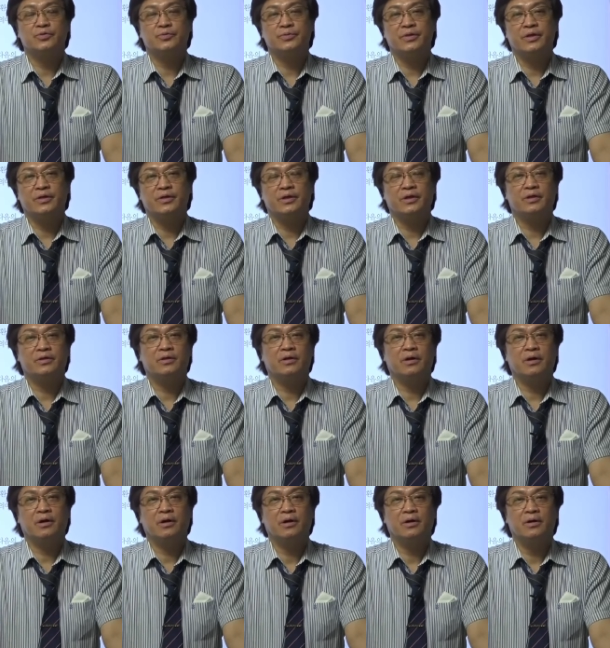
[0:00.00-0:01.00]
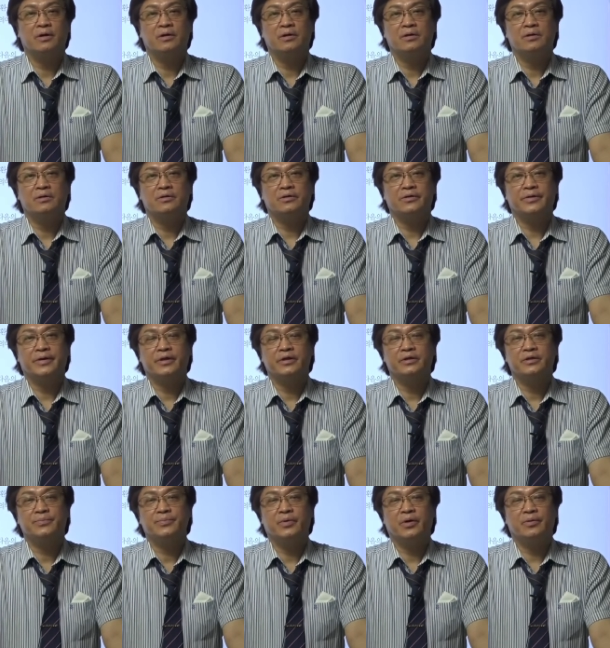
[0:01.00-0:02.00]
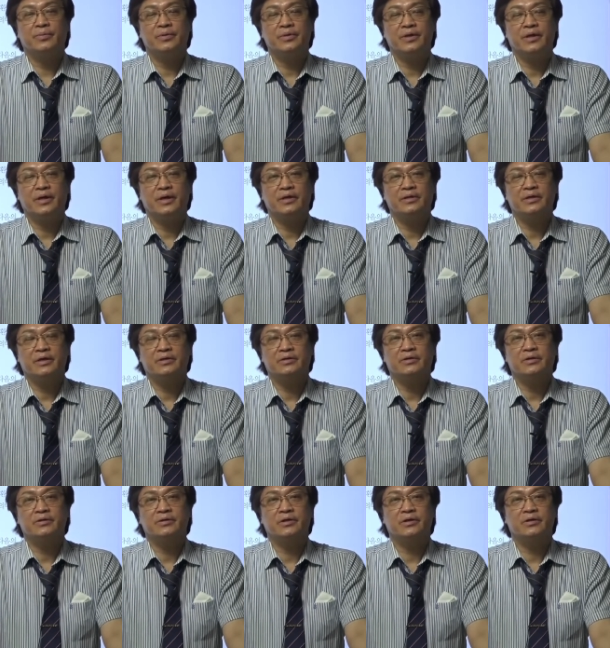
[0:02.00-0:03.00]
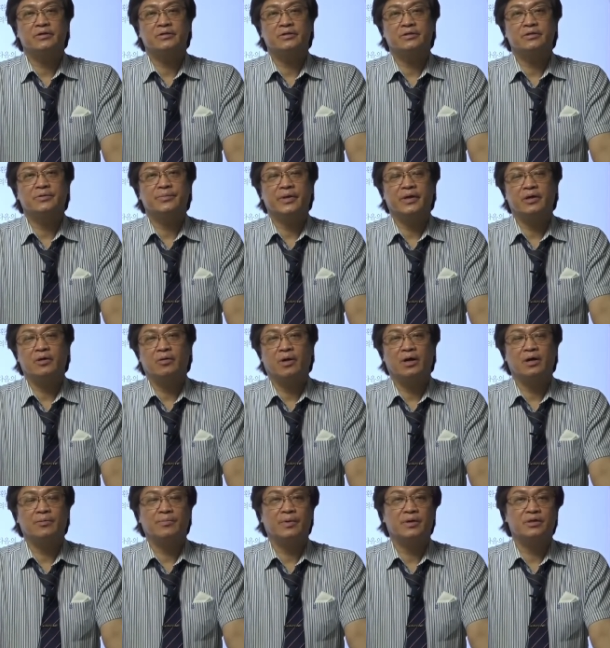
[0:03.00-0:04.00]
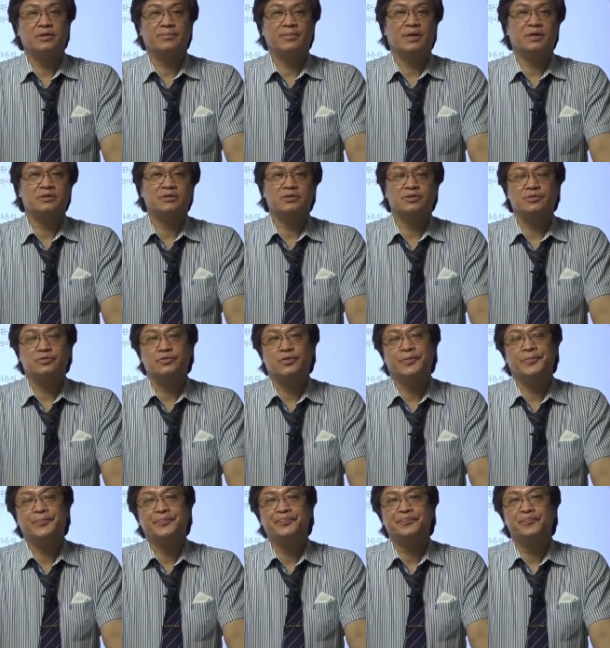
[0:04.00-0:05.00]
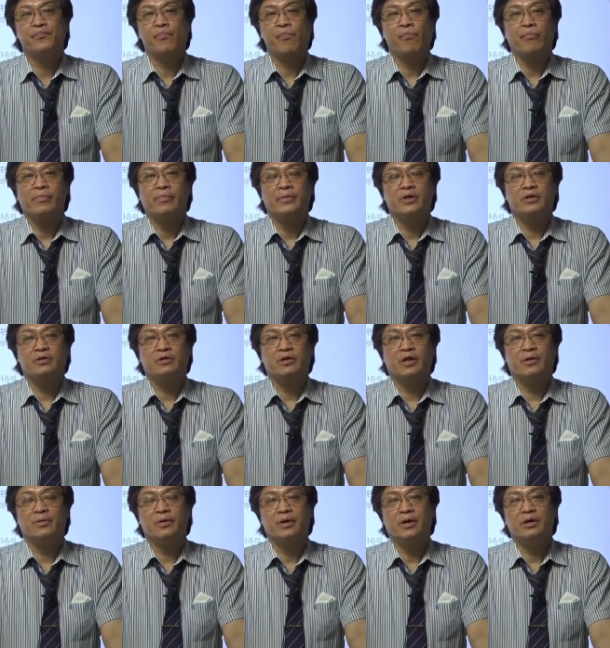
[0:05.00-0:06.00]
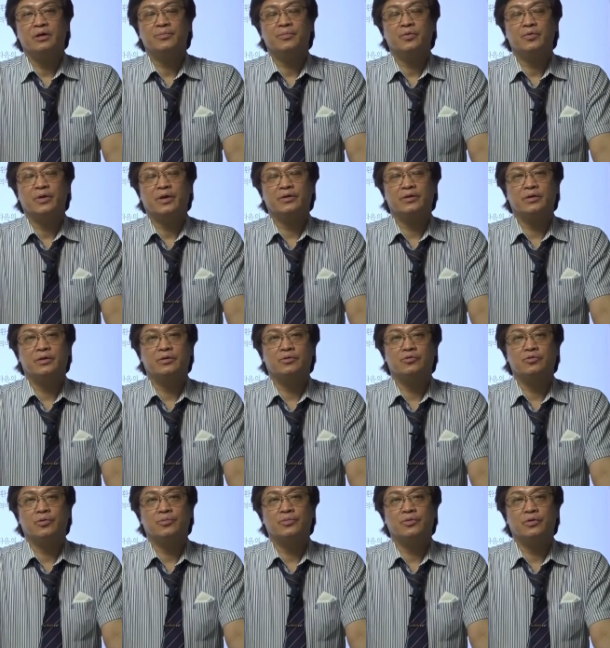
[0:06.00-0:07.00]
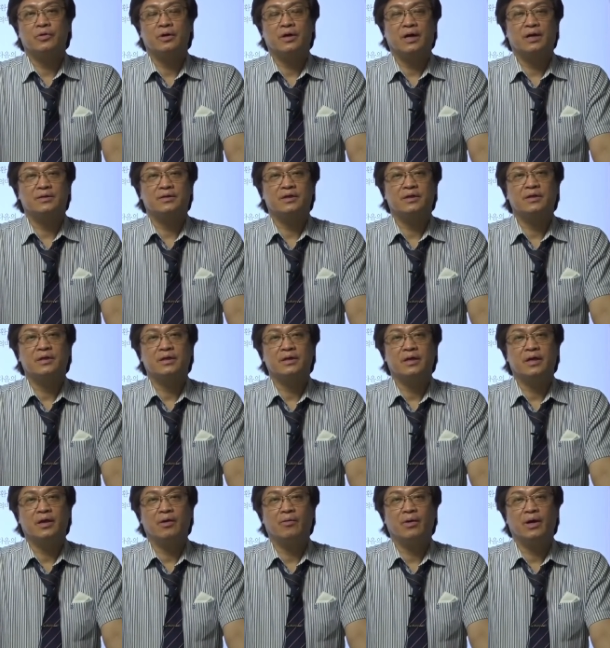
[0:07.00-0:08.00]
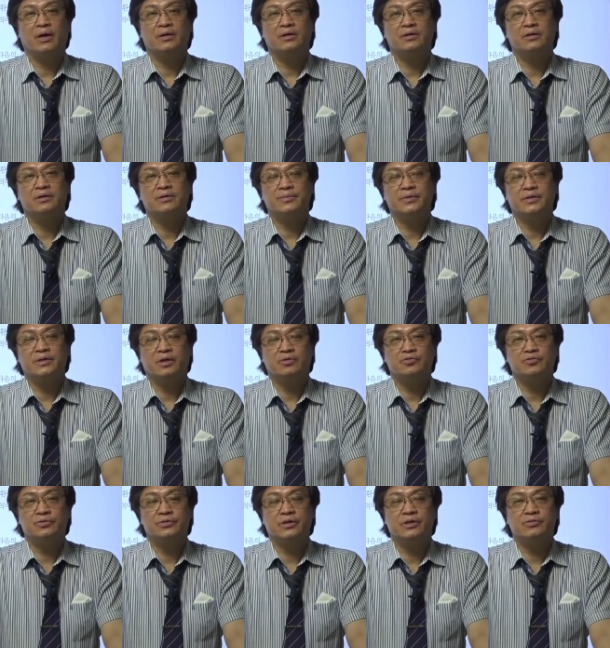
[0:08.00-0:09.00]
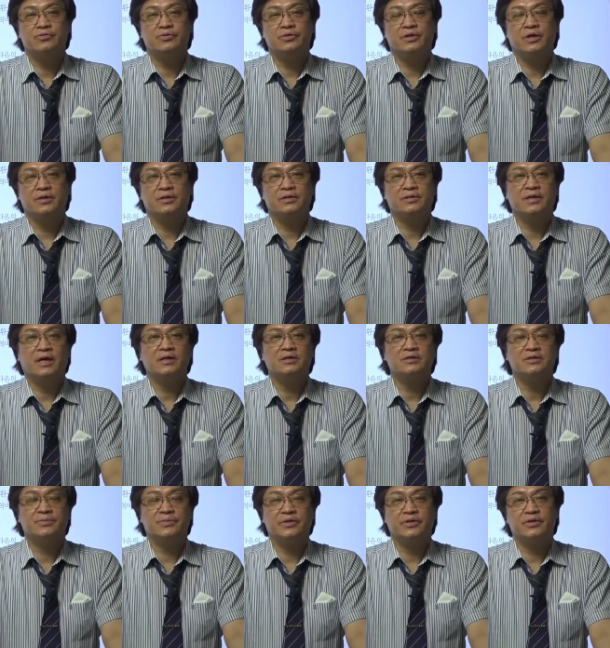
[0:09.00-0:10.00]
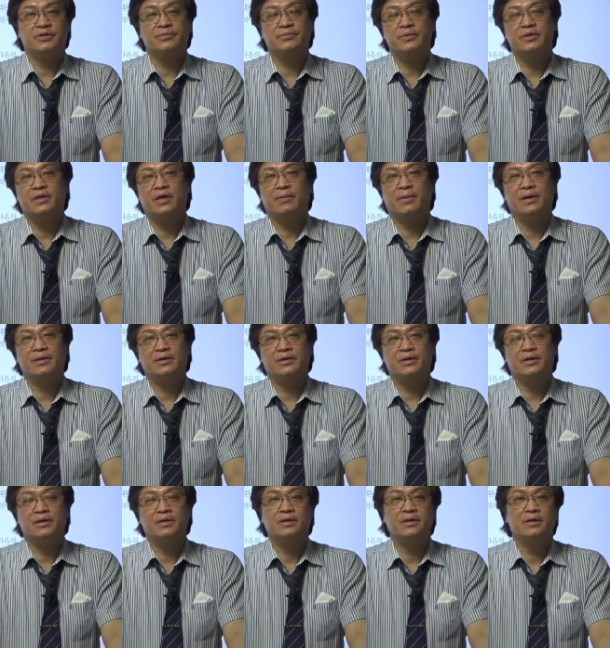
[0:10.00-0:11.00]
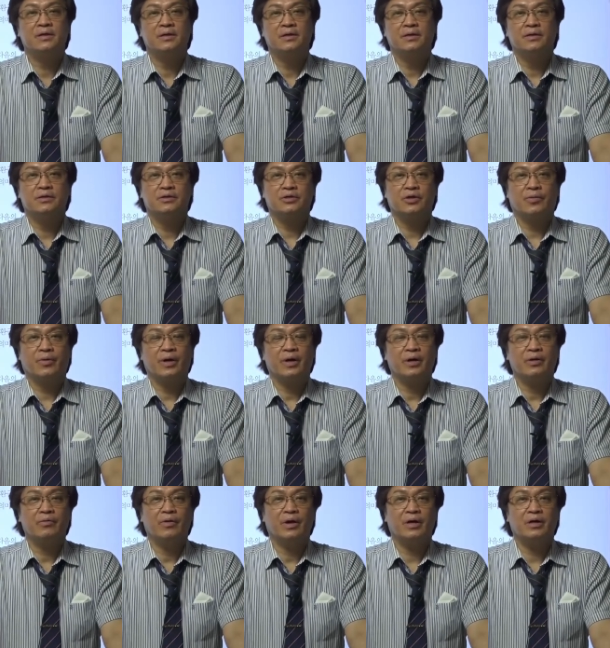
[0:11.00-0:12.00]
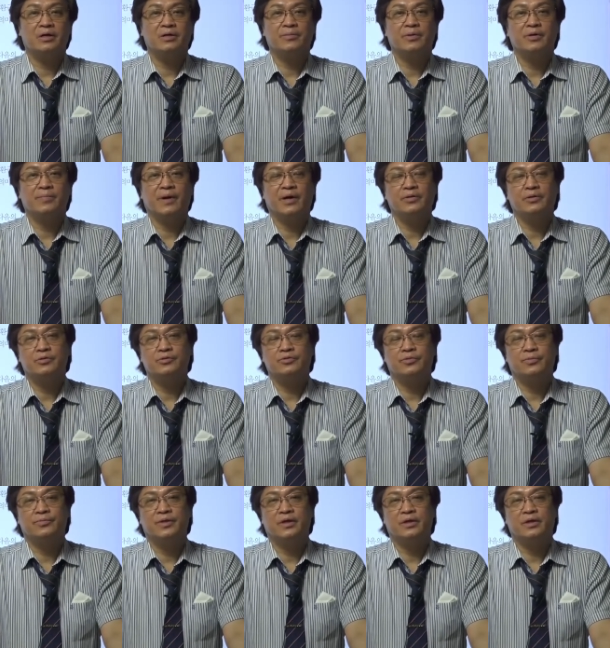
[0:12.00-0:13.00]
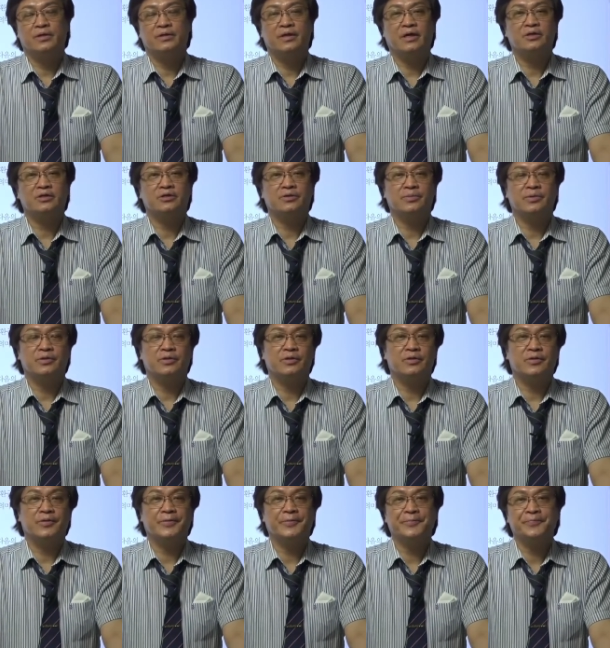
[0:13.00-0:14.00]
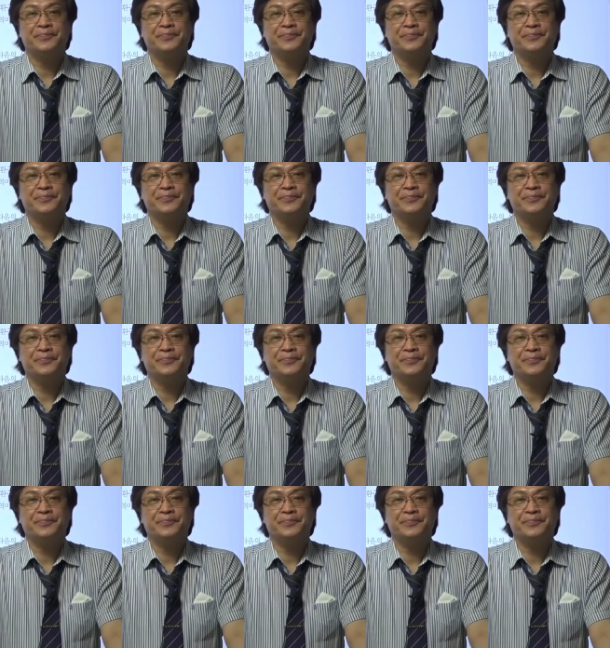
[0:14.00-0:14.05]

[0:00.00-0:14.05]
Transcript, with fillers: 부분에 대해서 정해진 범위 내에 책정되어진 금액을 환급받는 방식이죠. 그래서 개별 환급보다는 좀 더 간단하게 환급금이 산출될 수 있다는 장점이 있습니다만은 정확한 환급을 받을 수 없다는 단점이 있어요.